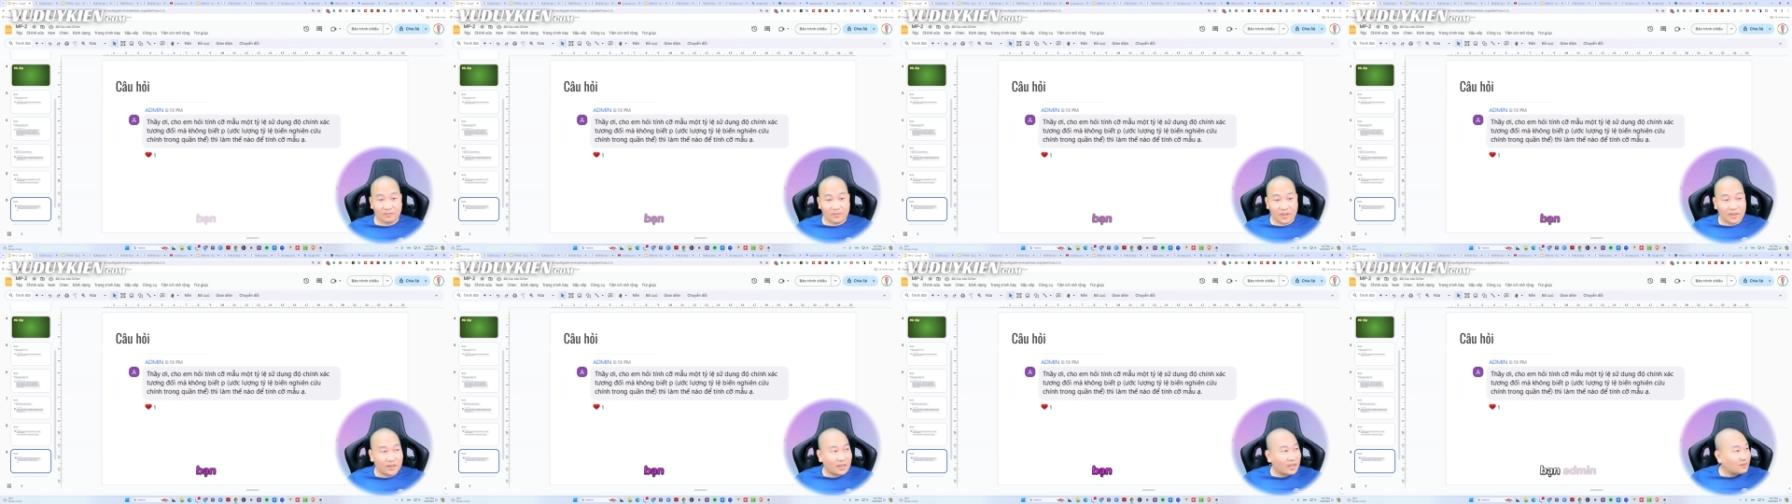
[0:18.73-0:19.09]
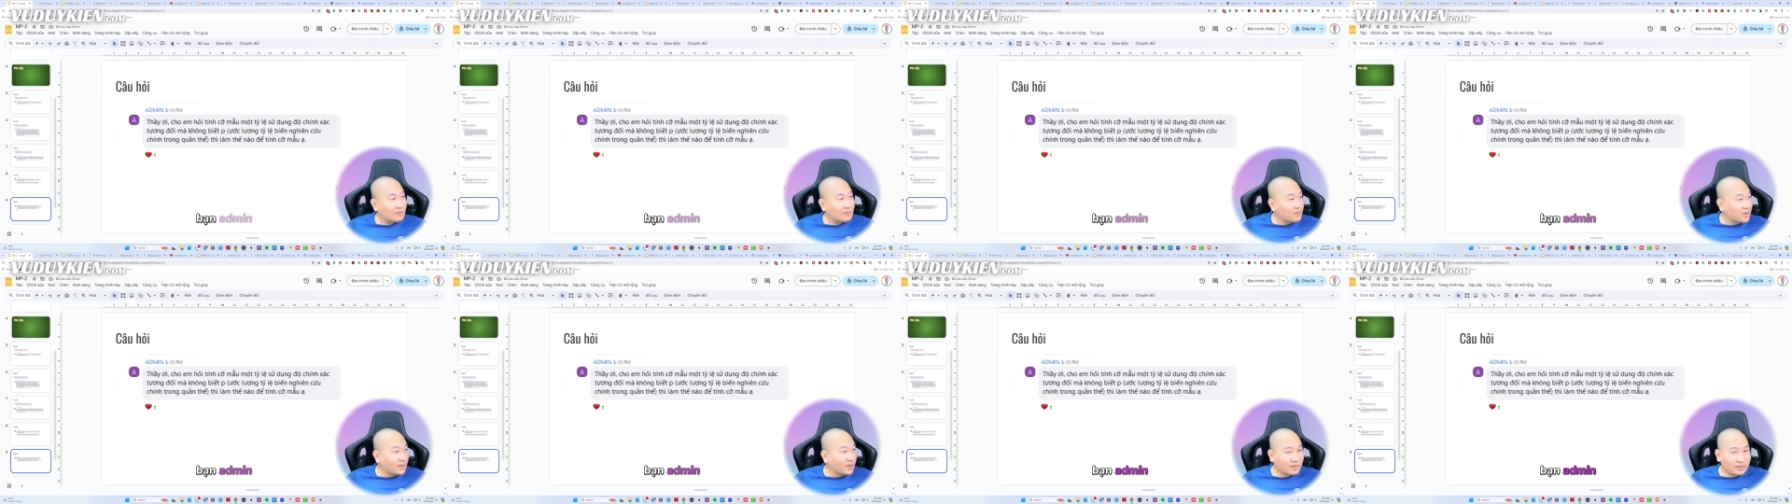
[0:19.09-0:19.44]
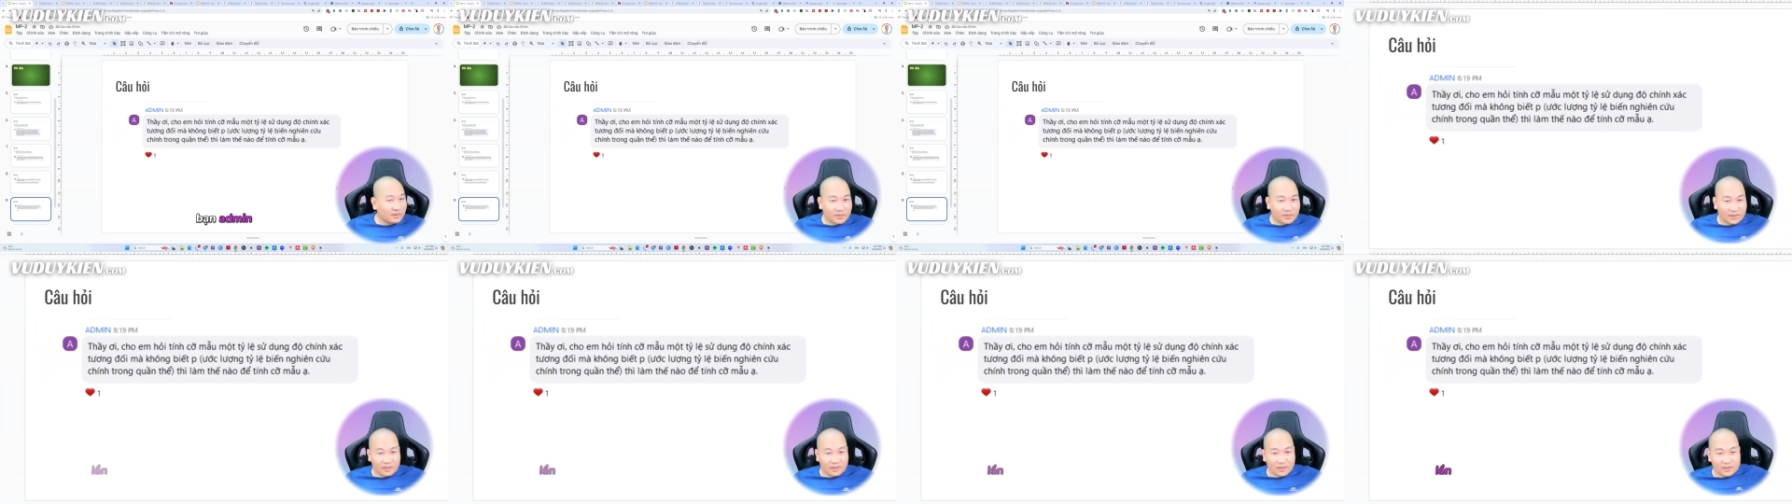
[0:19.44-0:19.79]
Bạn
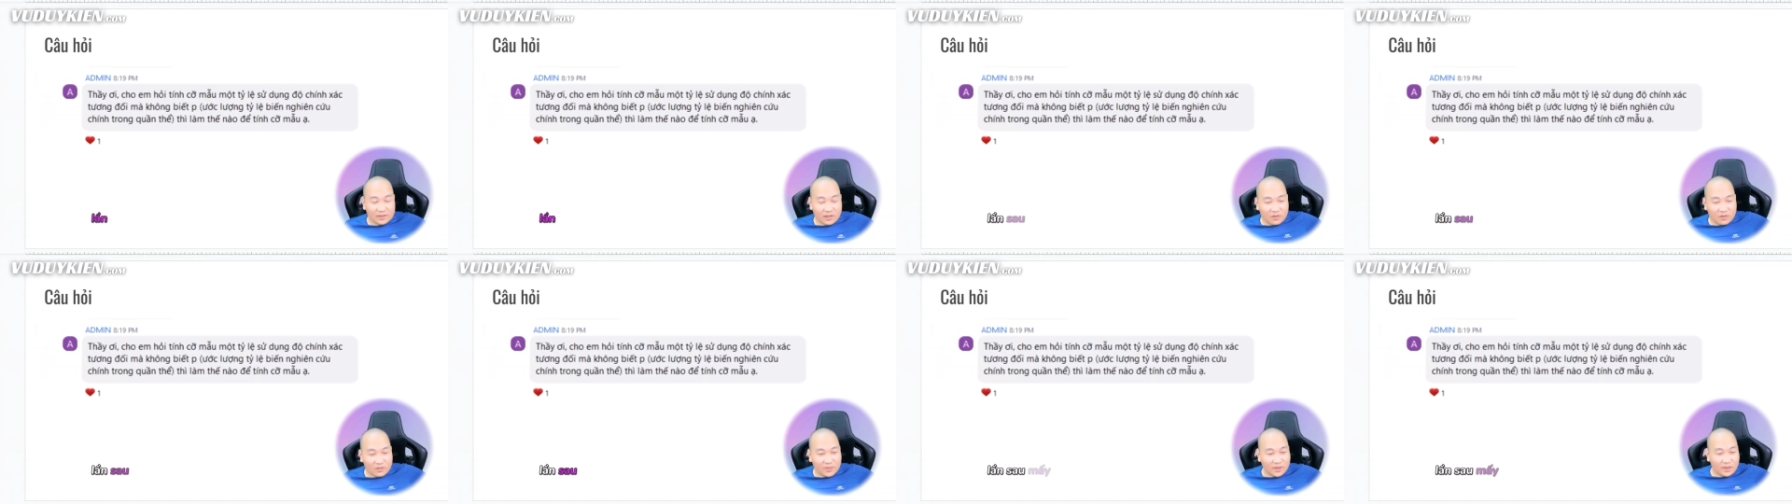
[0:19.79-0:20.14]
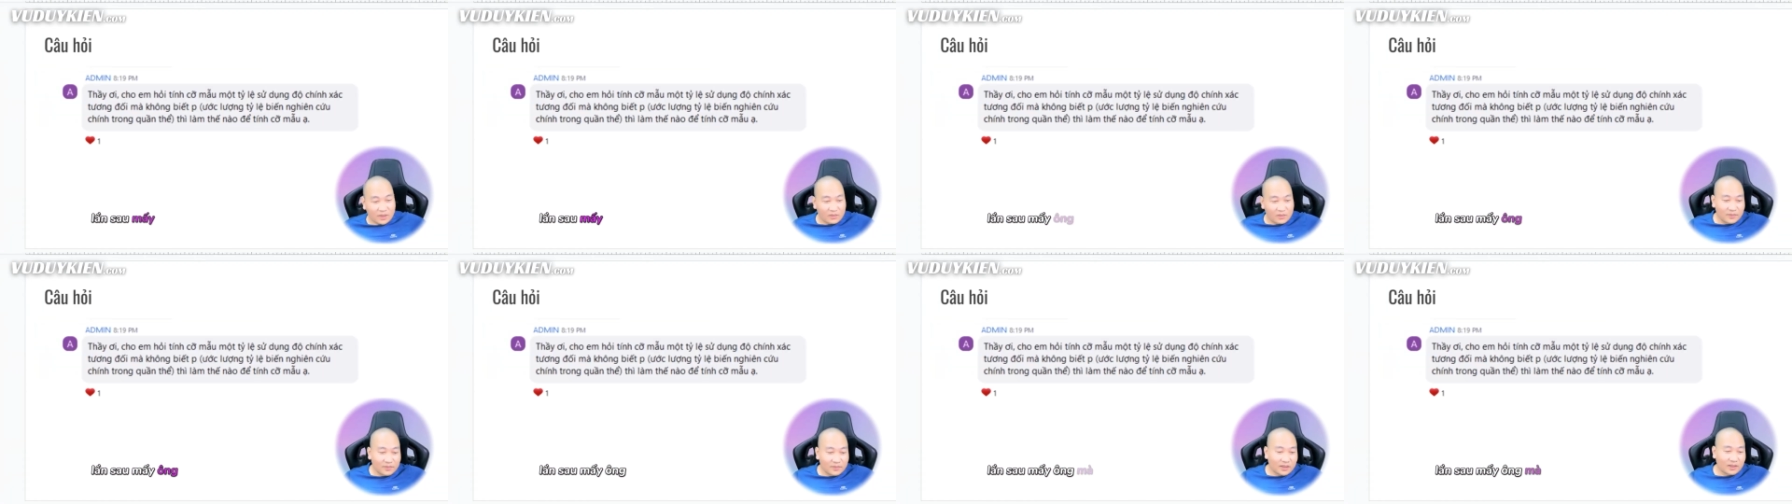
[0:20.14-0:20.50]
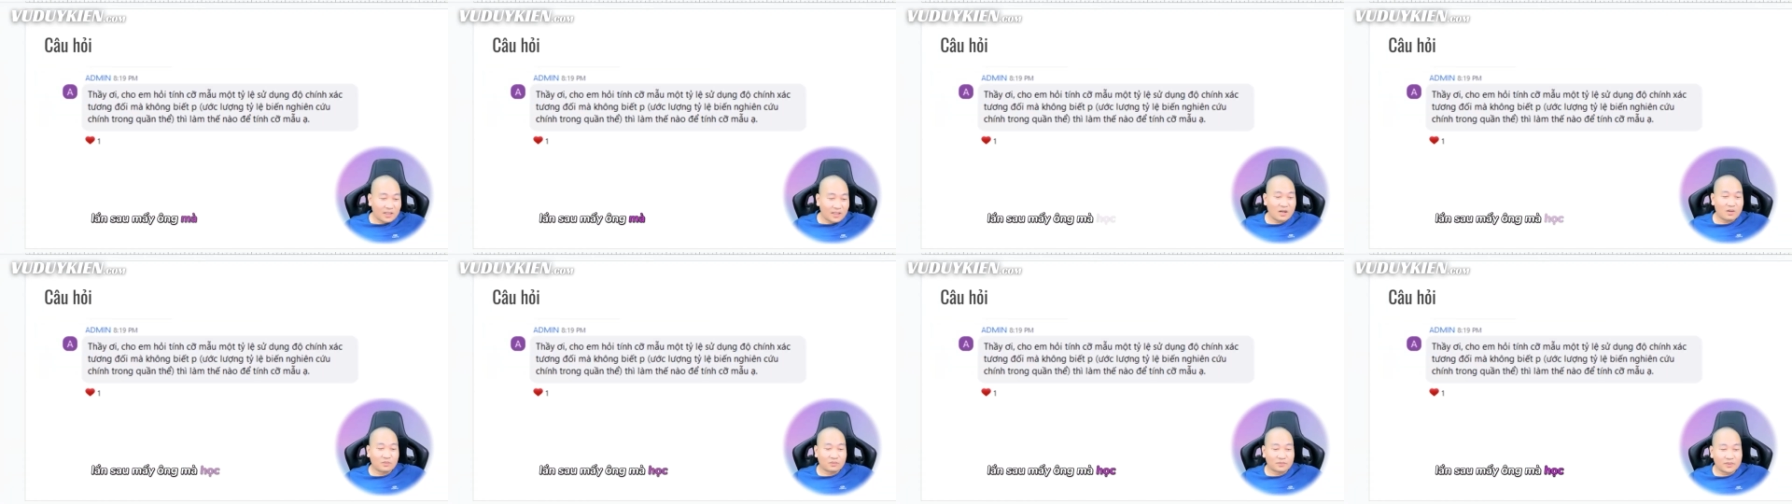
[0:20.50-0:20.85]
admin lần sau mấy ông
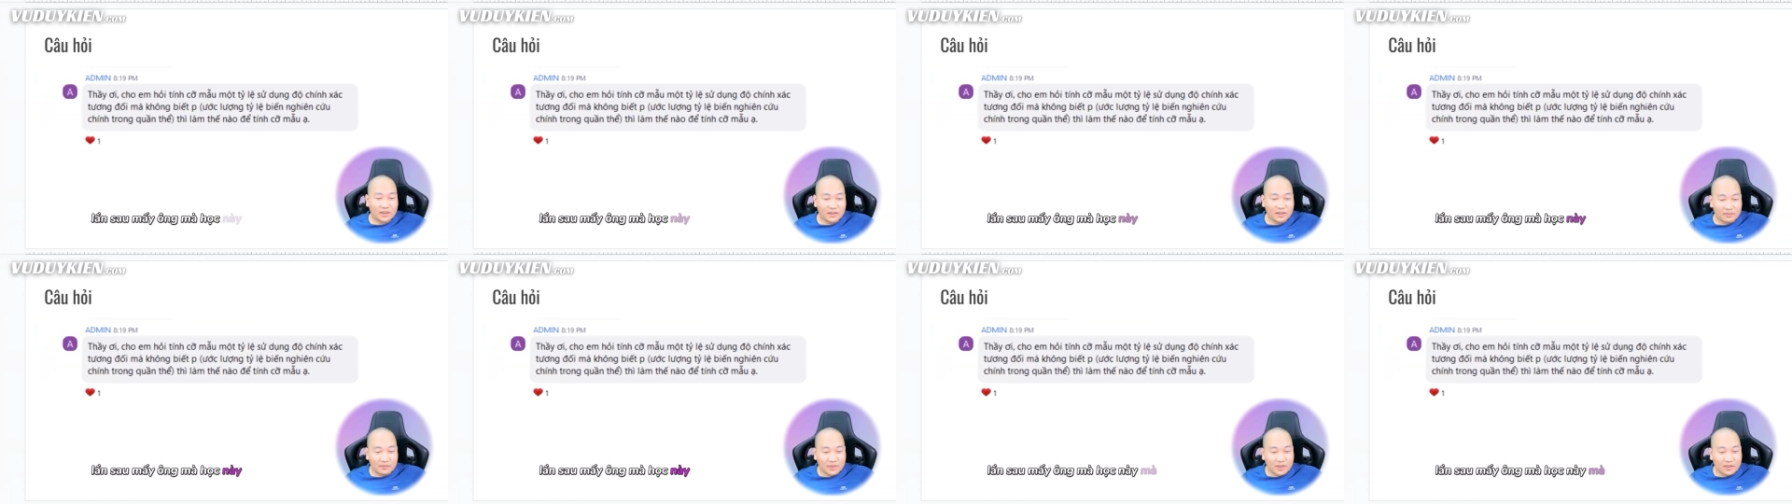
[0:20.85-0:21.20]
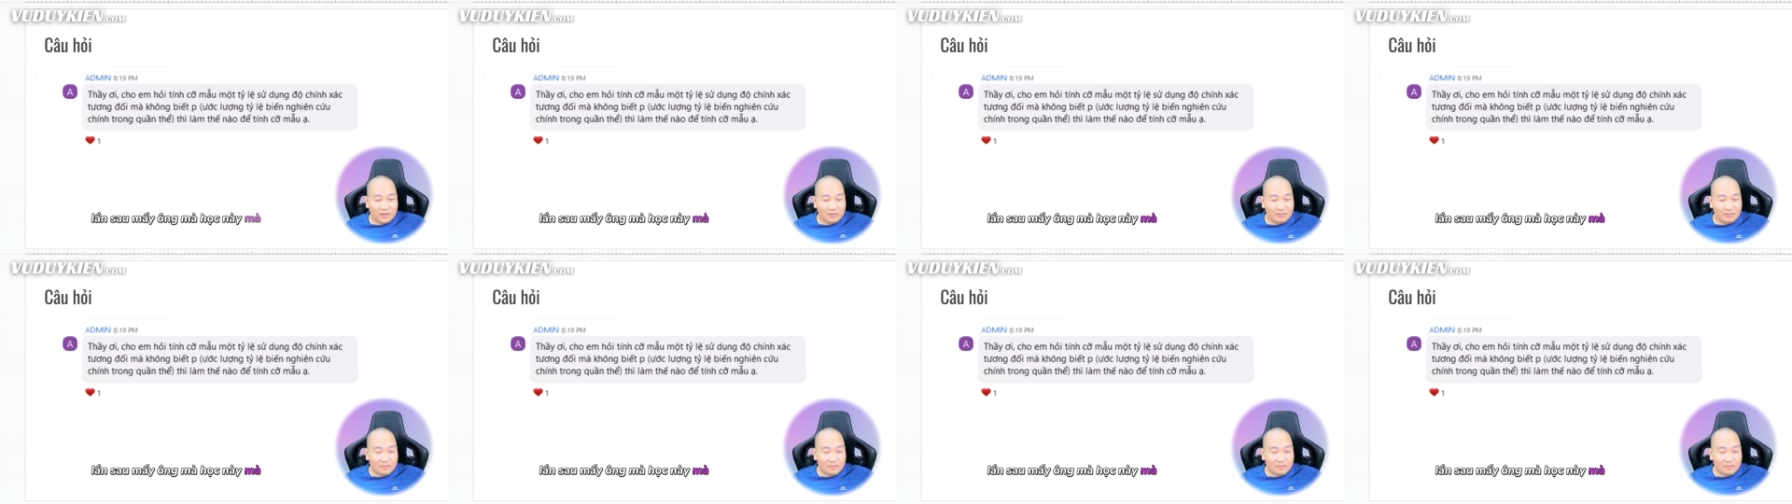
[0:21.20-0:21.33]
mà học này